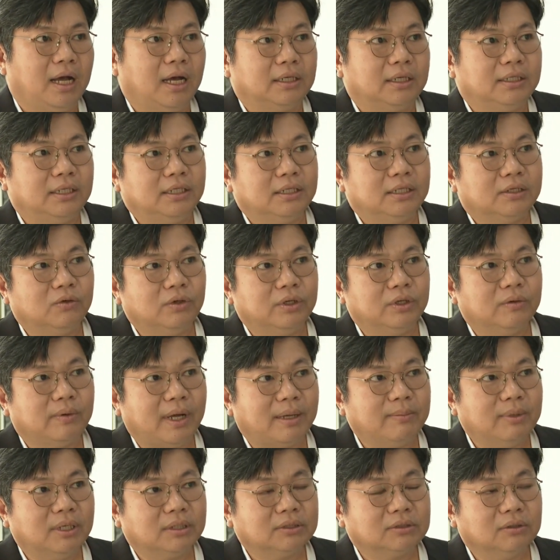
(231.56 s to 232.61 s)
ที่คุยไว้
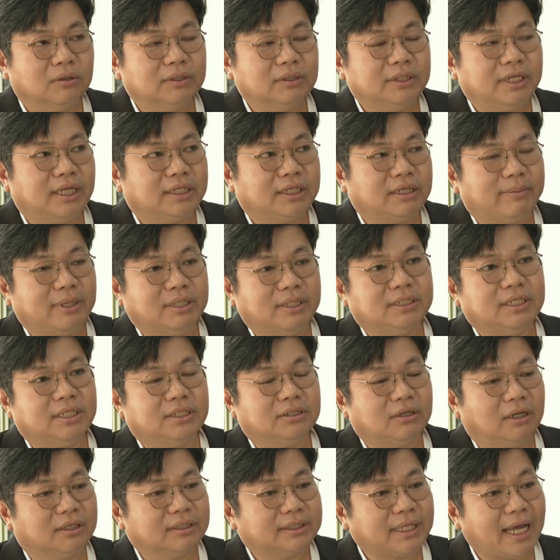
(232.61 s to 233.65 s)
เบื้องต้นเนี่ยจะเป็นจีน
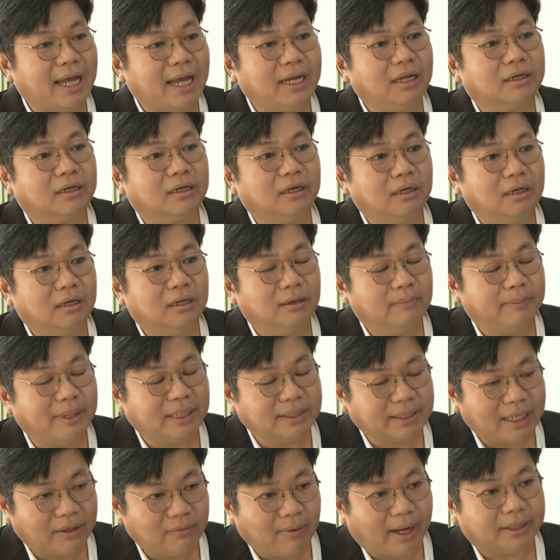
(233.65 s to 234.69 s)
ตอนใต้แล้วก็เป็น
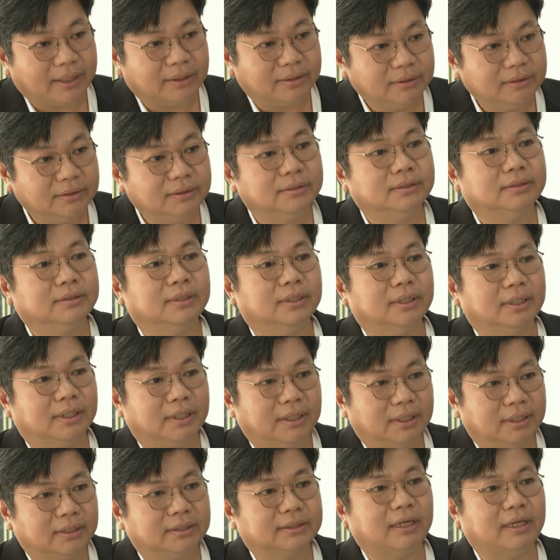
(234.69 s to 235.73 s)
ไต้หวันนะะฮ
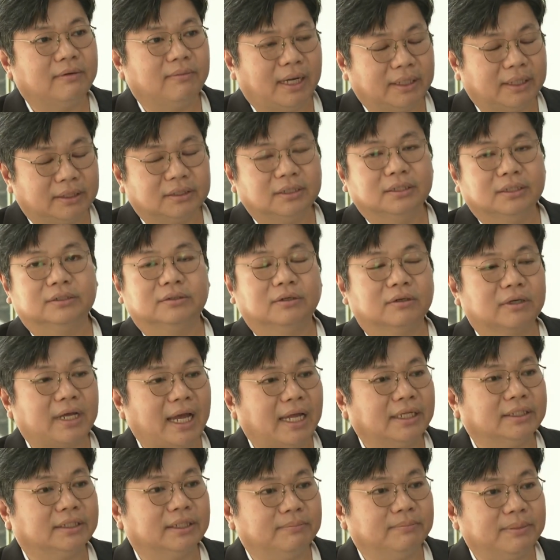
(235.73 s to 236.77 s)
ไต้หวันก็ต้องกา
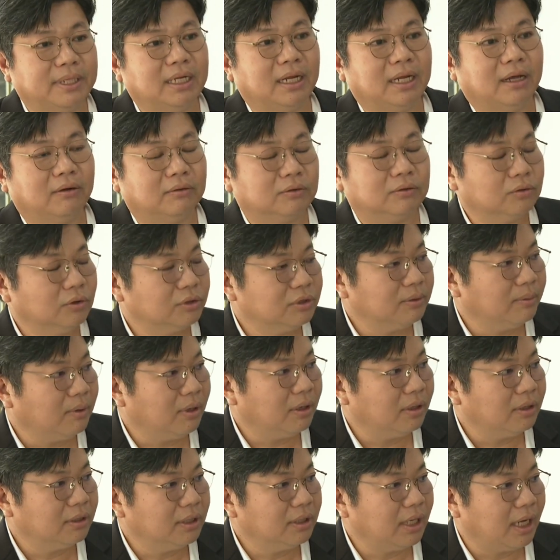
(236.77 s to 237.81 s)
รจะบินเราโดยเฉ
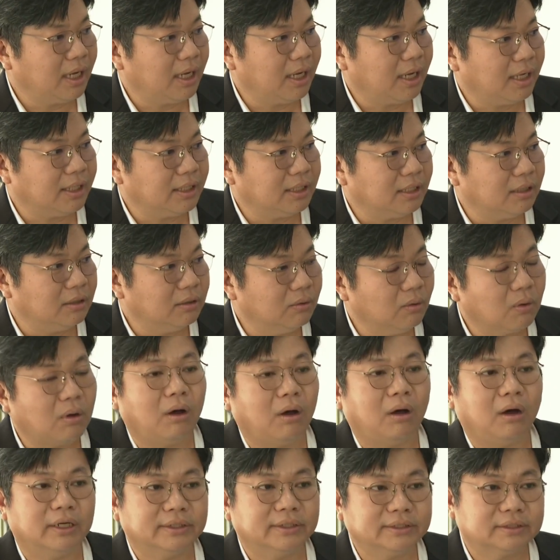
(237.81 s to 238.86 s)
พาะโลค
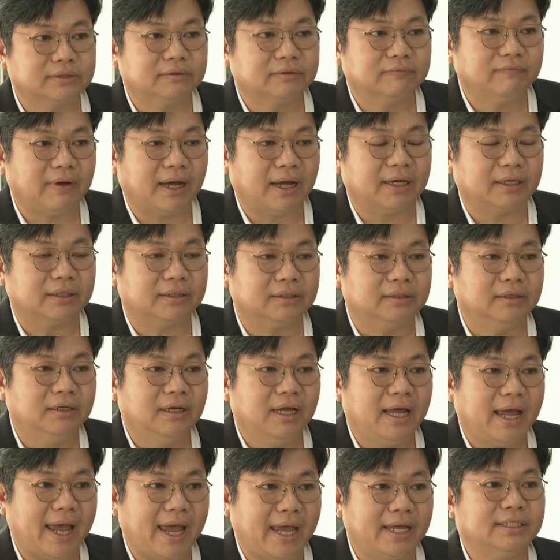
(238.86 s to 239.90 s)
อสฝั่ง
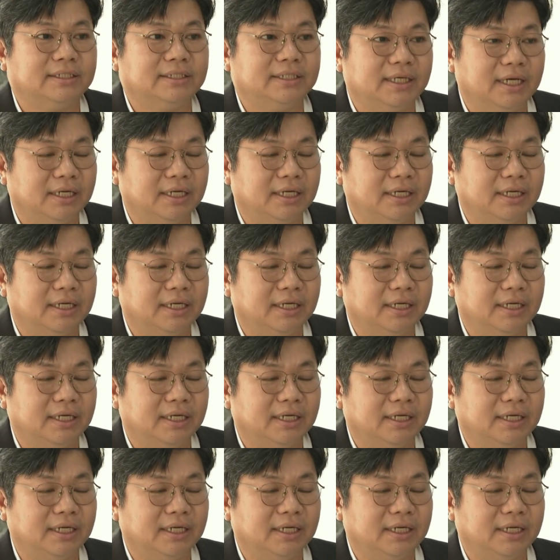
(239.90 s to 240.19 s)
แอร์เอเชีย